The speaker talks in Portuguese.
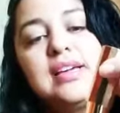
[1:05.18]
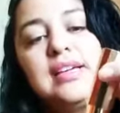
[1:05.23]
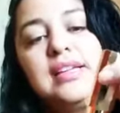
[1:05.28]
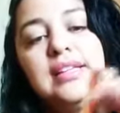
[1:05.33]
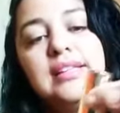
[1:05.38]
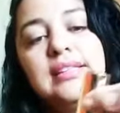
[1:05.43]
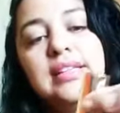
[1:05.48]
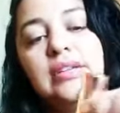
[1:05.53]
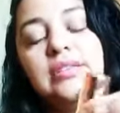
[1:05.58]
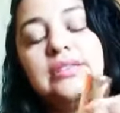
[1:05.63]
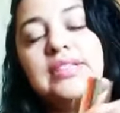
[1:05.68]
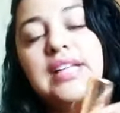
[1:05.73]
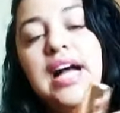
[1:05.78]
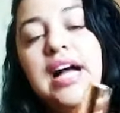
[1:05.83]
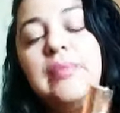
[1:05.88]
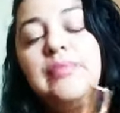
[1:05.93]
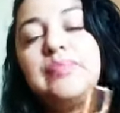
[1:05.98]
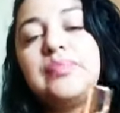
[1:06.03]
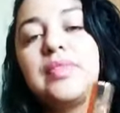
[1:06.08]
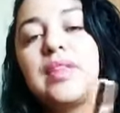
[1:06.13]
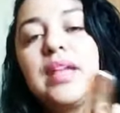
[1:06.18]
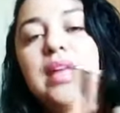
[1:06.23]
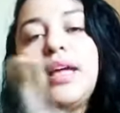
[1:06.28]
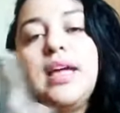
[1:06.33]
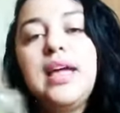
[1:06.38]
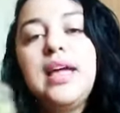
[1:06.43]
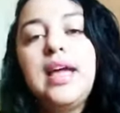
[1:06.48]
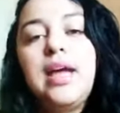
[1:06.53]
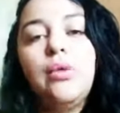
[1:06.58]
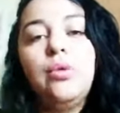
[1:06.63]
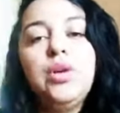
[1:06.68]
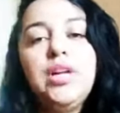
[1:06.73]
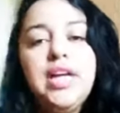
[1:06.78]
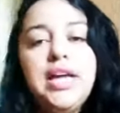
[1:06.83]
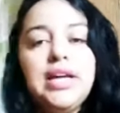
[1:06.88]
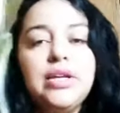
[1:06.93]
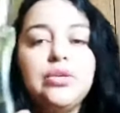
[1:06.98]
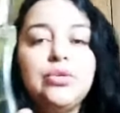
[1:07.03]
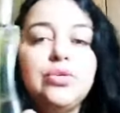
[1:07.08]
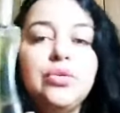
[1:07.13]
Então tá. O
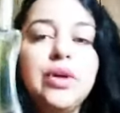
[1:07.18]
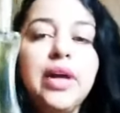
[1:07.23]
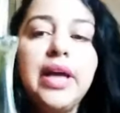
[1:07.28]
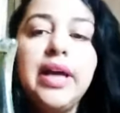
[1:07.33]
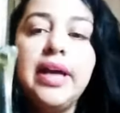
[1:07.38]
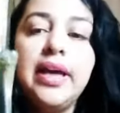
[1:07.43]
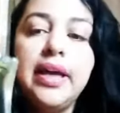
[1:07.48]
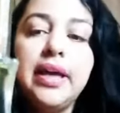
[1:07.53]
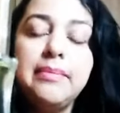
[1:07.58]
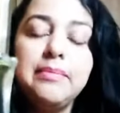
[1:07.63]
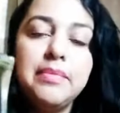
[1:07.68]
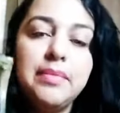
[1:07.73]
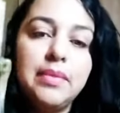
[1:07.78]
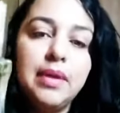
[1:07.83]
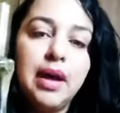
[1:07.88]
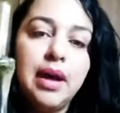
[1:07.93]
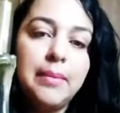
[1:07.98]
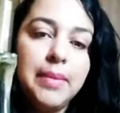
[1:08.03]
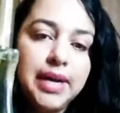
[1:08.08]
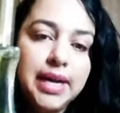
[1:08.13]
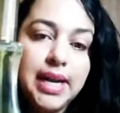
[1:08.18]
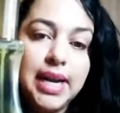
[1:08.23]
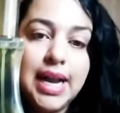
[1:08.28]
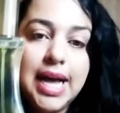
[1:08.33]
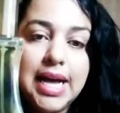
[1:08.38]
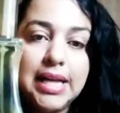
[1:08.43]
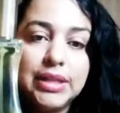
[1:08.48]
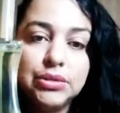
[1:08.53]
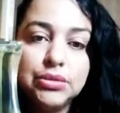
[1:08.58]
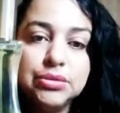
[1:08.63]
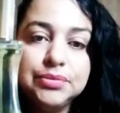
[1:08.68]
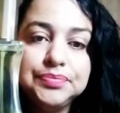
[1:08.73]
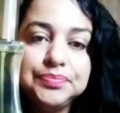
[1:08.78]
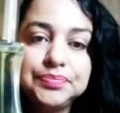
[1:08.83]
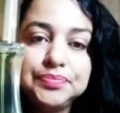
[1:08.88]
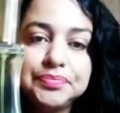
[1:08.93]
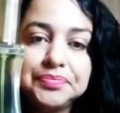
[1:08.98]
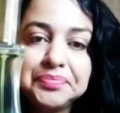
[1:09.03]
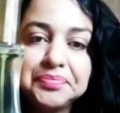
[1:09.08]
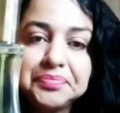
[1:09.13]
líquido é amarelado,
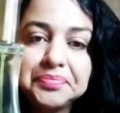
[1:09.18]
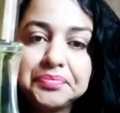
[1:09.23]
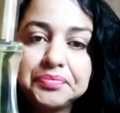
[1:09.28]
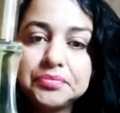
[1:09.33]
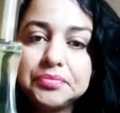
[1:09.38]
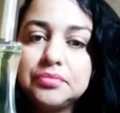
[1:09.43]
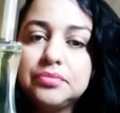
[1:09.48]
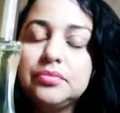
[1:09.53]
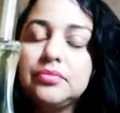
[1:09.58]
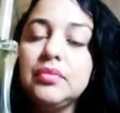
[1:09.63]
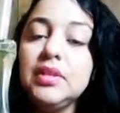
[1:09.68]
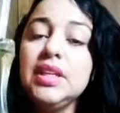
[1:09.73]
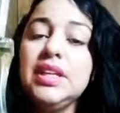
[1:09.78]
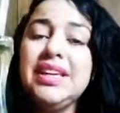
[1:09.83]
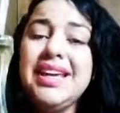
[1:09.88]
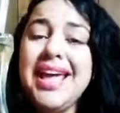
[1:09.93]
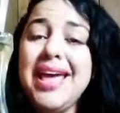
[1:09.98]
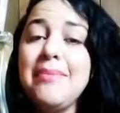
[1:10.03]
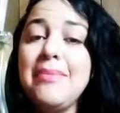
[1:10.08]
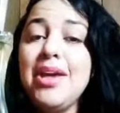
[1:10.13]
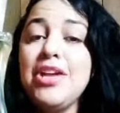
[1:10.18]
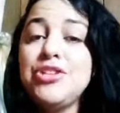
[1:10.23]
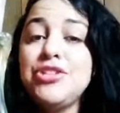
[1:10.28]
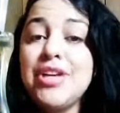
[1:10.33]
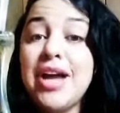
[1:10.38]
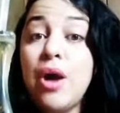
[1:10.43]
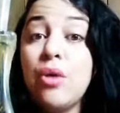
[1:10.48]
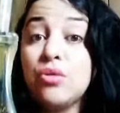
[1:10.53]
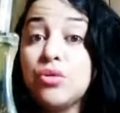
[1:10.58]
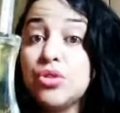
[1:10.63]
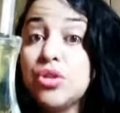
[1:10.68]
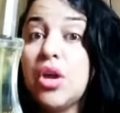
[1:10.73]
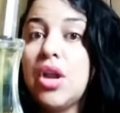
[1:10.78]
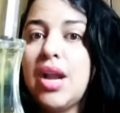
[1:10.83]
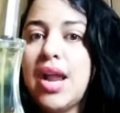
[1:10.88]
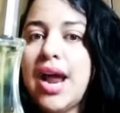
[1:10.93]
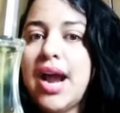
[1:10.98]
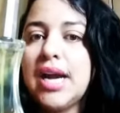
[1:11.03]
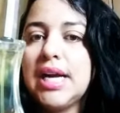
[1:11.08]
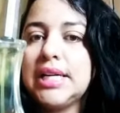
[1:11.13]
que remete a algo
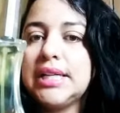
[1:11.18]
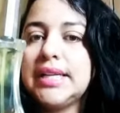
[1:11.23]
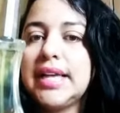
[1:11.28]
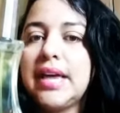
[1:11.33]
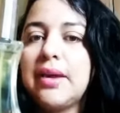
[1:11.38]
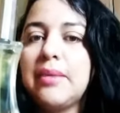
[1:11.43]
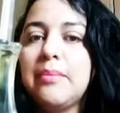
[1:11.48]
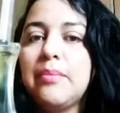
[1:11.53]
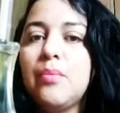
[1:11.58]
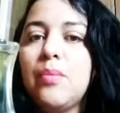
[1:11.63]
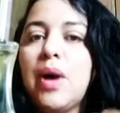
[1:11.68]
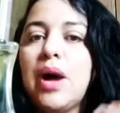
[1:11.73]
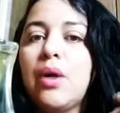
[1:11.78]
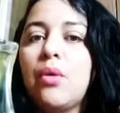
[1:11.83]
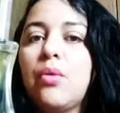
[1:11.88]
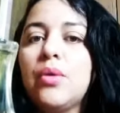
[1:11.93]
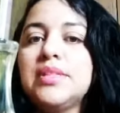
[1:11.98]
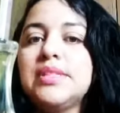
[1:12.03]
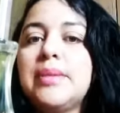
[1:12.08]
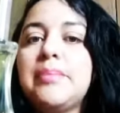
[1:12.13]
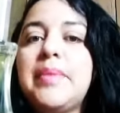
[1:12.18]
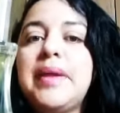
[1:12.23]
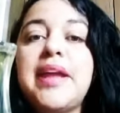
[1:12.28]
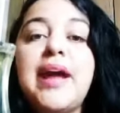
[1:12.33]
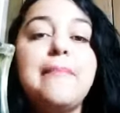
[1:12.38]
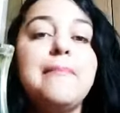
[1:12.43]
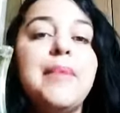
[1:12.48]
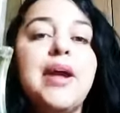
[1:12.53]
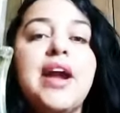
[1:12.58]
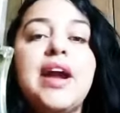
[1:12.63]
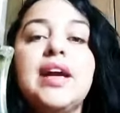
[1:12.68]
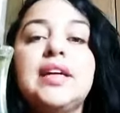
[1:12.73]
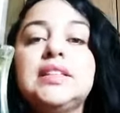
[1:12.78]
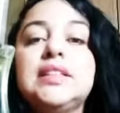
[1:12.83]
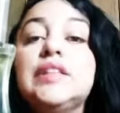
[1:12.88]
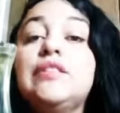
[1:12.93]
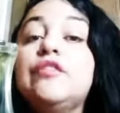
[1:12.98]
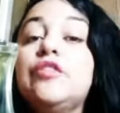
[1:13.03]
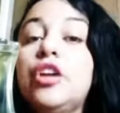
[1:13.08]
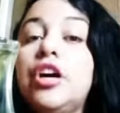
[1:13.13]
solar, né? Uma coisa bem
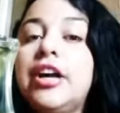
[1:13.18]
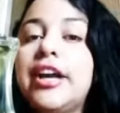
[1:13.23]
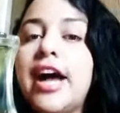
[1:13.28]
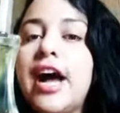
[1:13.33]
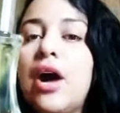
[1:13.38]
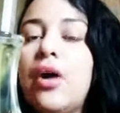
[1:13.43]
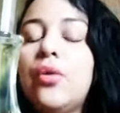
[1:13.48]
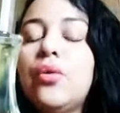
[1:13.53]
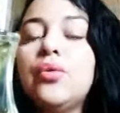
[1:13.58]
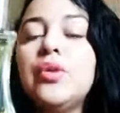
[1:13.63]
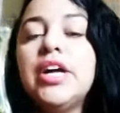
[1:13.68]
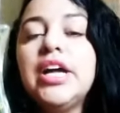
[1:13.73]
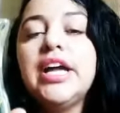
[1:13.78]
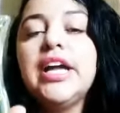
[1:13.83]
aberta, floral.